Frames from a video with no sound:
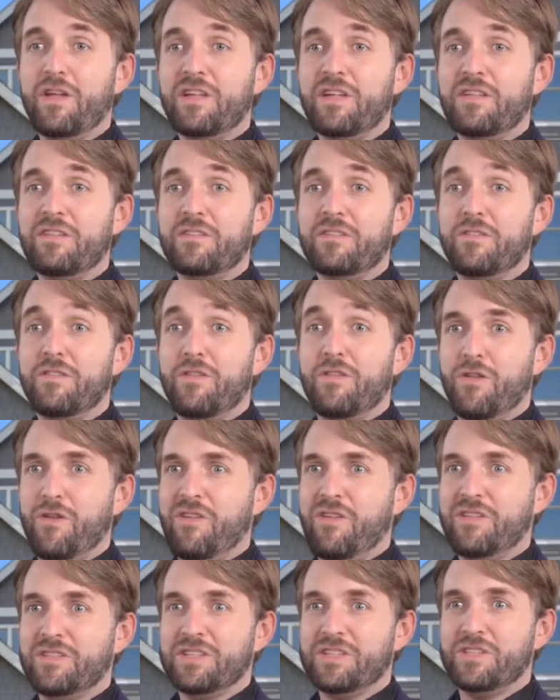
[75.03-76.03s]
عشر
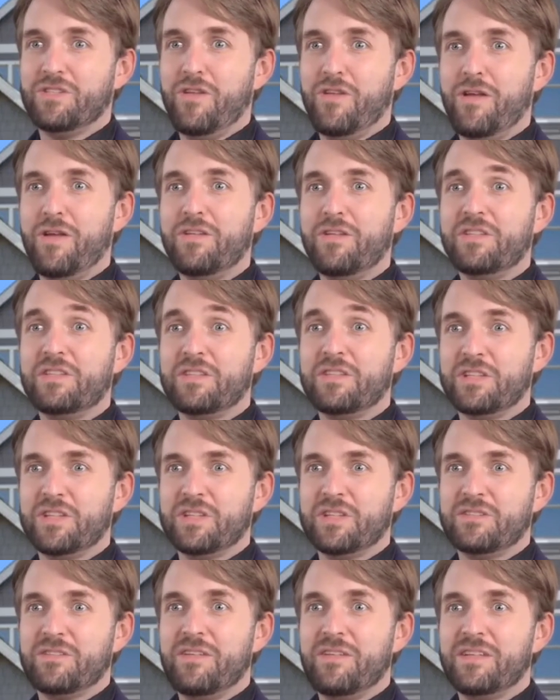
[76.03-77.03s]
ذكرى
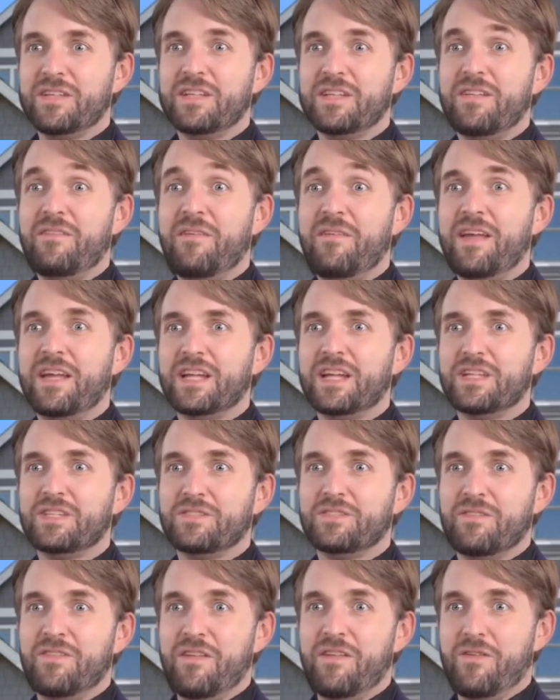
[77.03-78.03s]
انتصار الملك
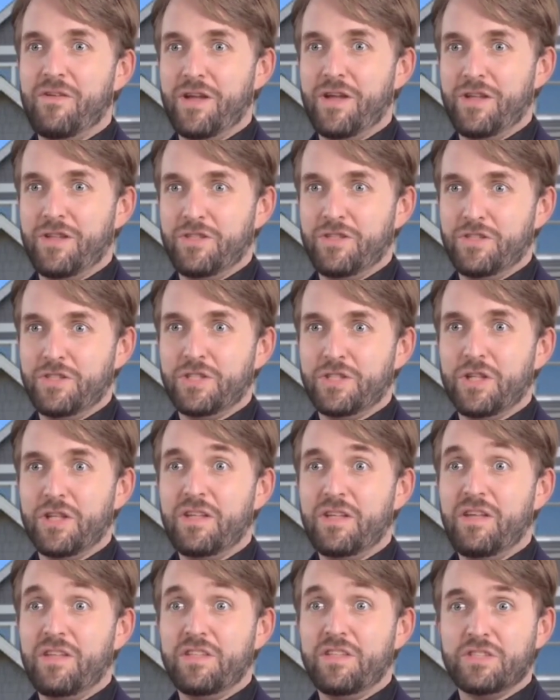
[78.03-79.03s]
في معركة
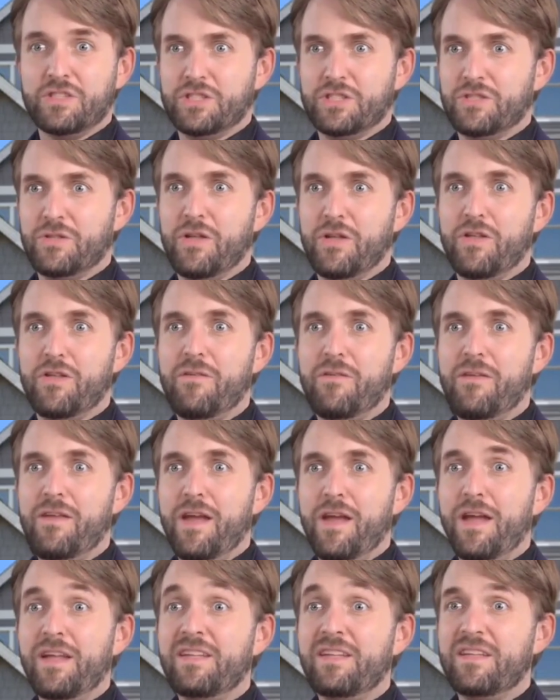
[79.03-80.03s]
قادش واستمر
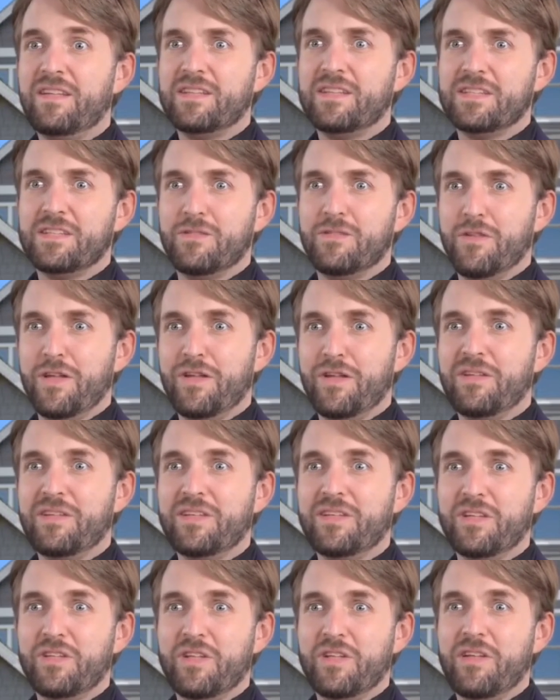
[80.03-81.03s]
بناء
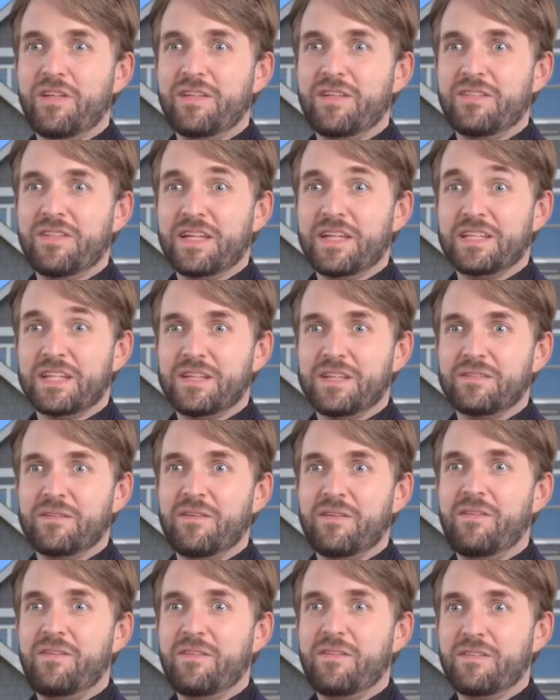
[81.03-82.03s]
المعبد عشرين عام
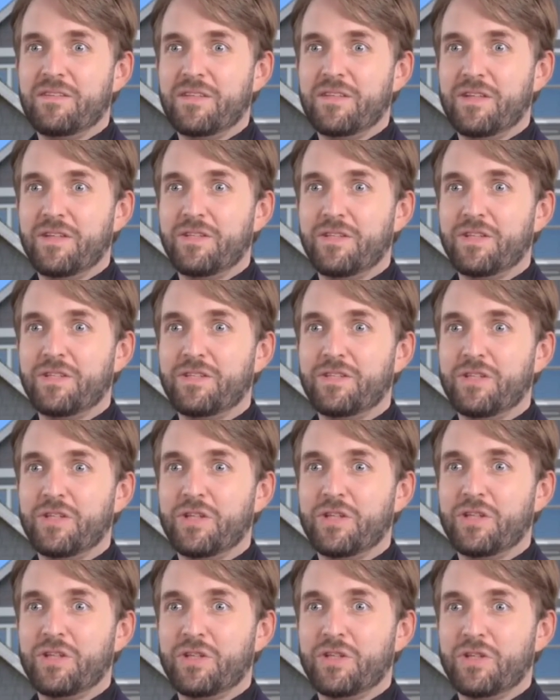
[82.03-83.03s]

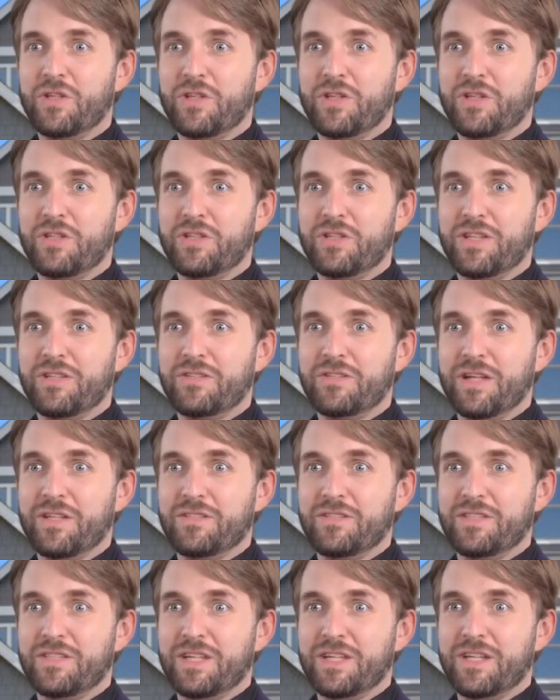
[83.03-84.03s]
ويوجد
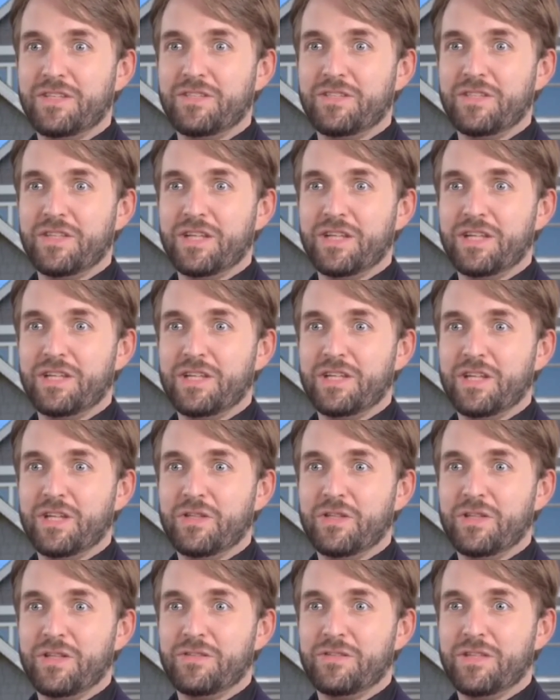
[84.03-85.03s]
معبدين
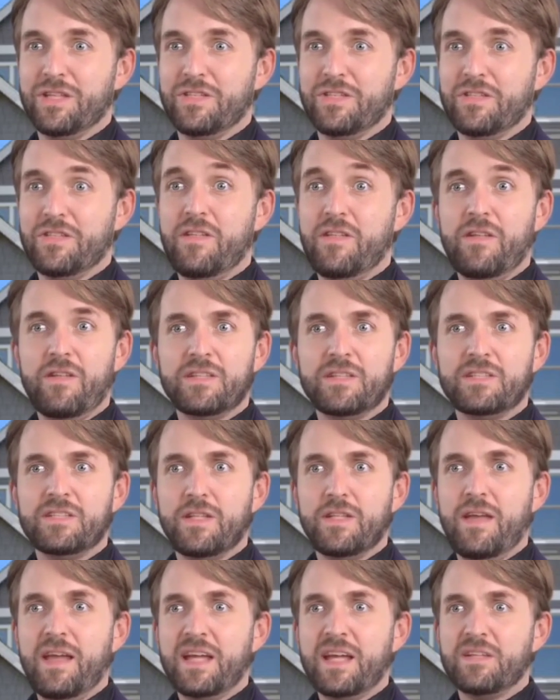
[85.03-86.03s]
يتكون من جزء
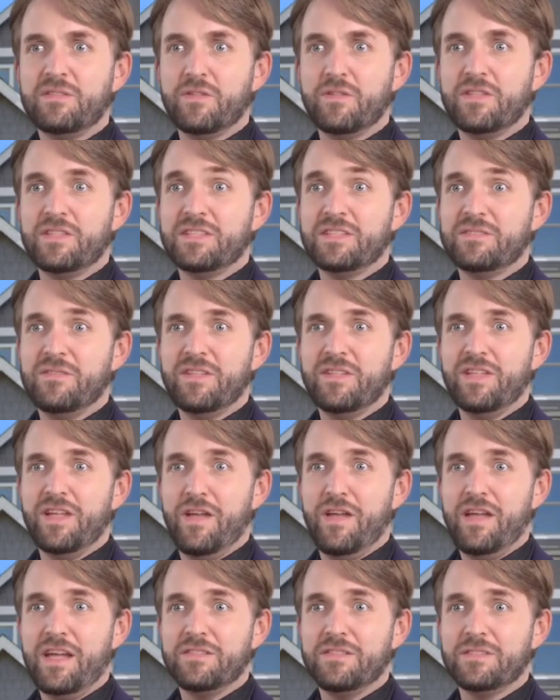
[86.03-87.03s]
أبو سمبل
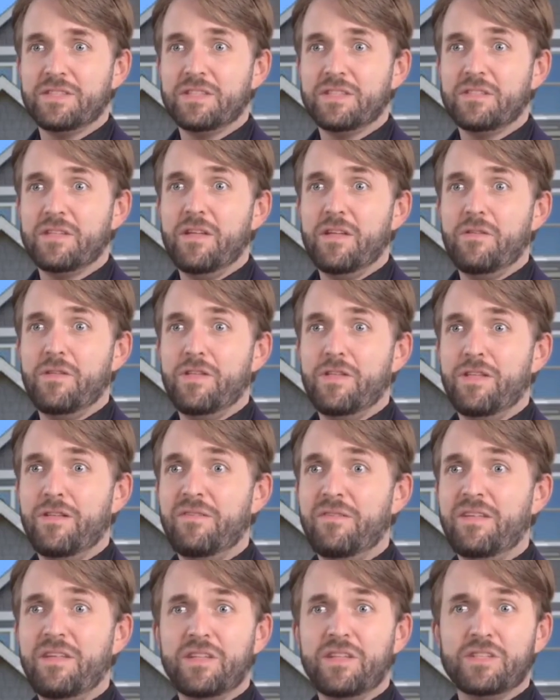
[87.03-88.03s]
الكبير وأبو
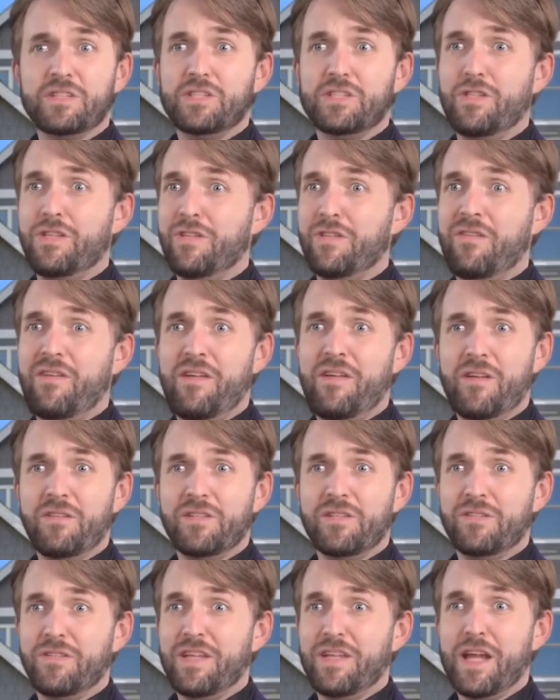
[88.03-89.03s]
سمبل الصغير
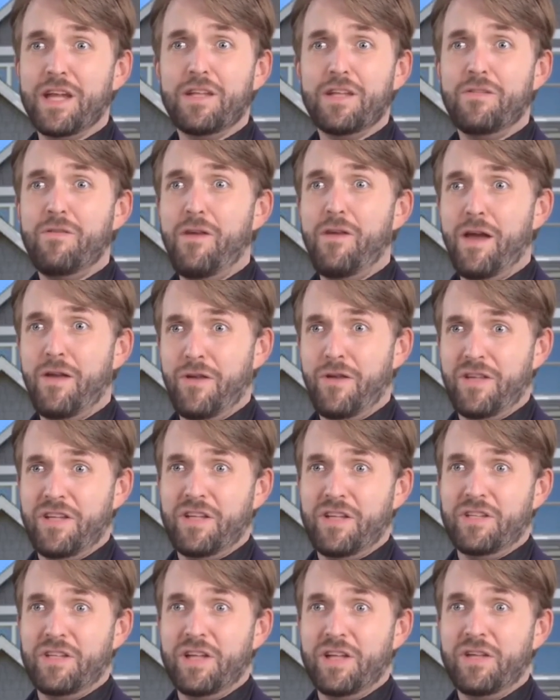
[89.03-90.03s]
وتم بناء المعبد
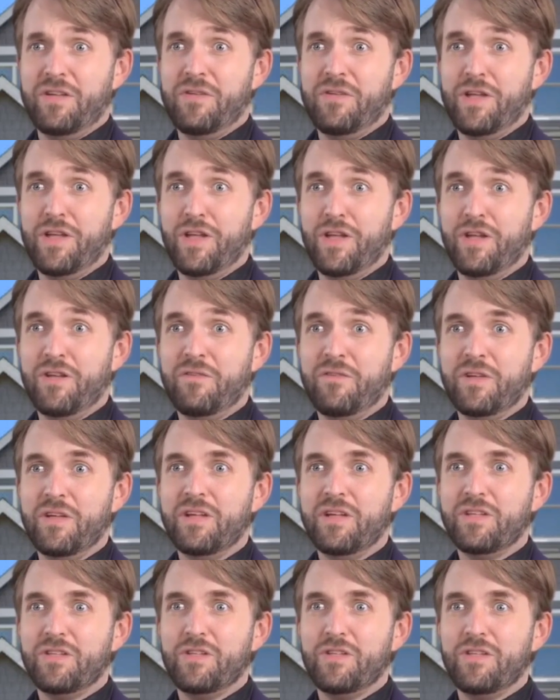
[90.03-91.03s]
الأكبر
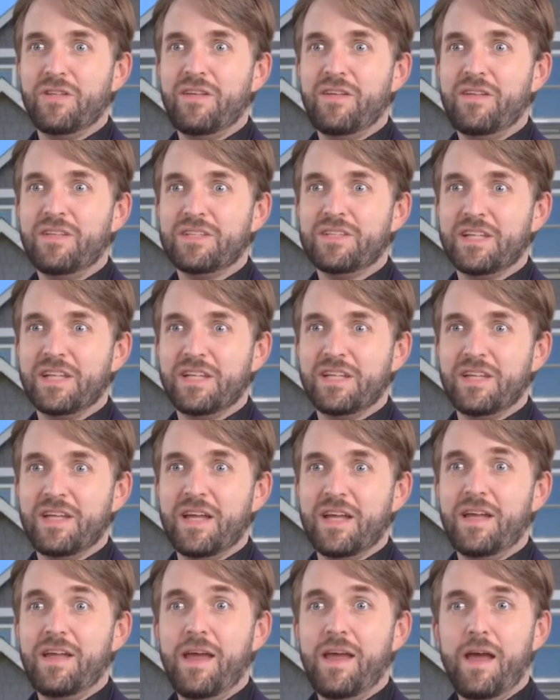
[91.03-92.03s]
المخصص لثلاث
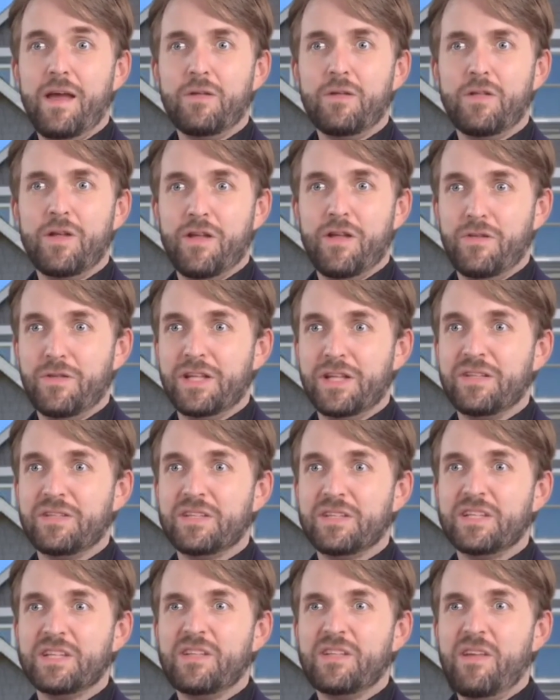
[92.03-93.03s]
آلهة
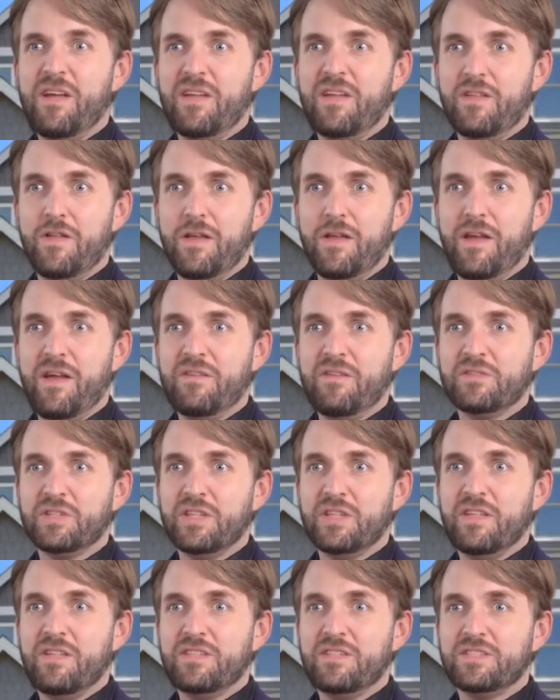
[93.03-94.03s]
والمعبد الأصغر
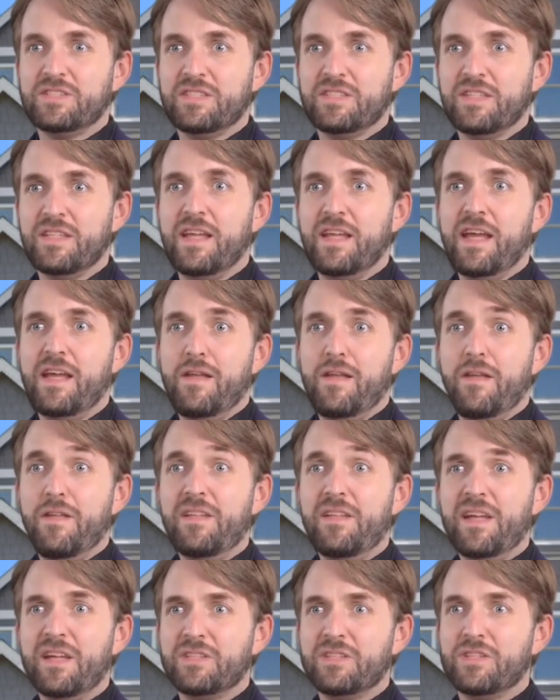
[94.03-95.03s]
المخصص للإله
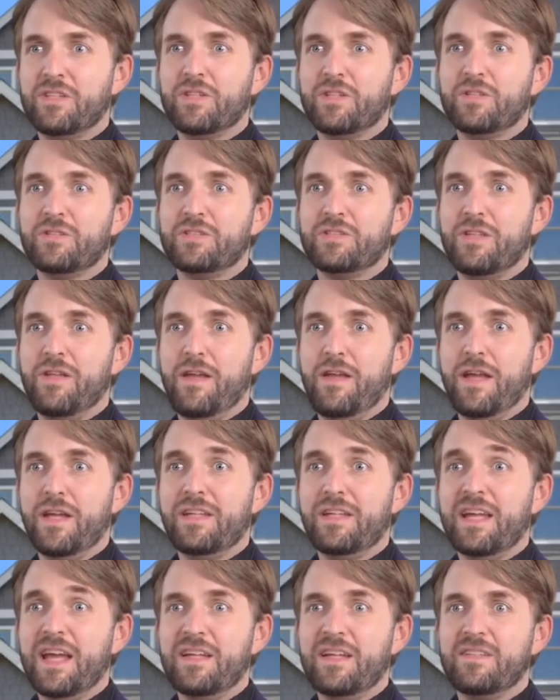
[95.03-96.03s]
حتحور
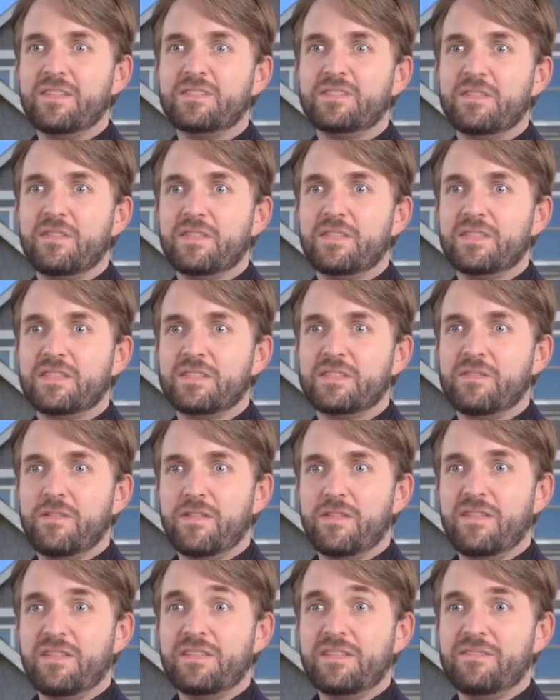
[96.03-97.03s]
التي تمثله
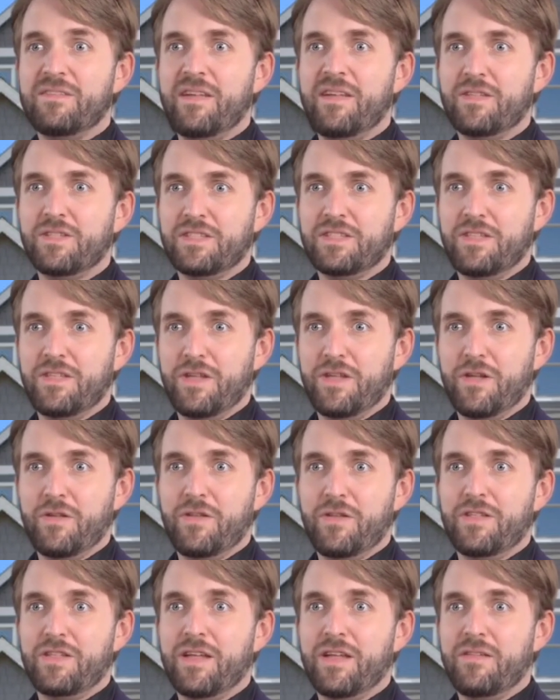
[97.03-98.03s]
نفرتي
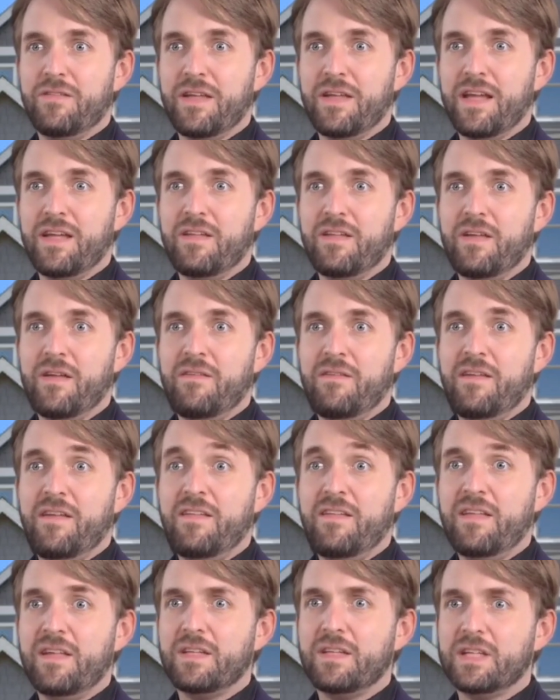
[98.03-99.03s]
زوجة الملك
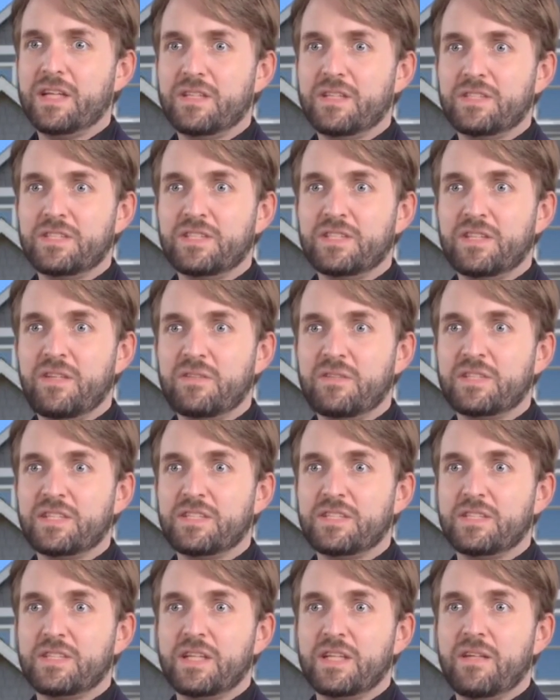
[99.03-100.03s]
رمسيس الأكثر حبا
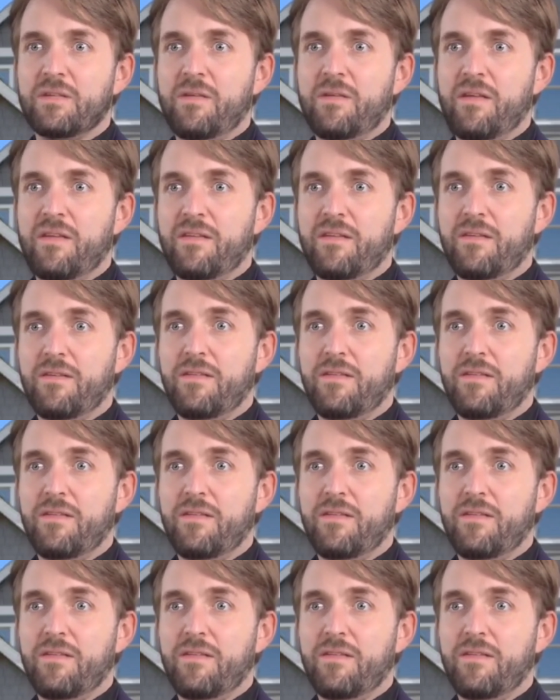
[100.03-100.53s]
لقلبه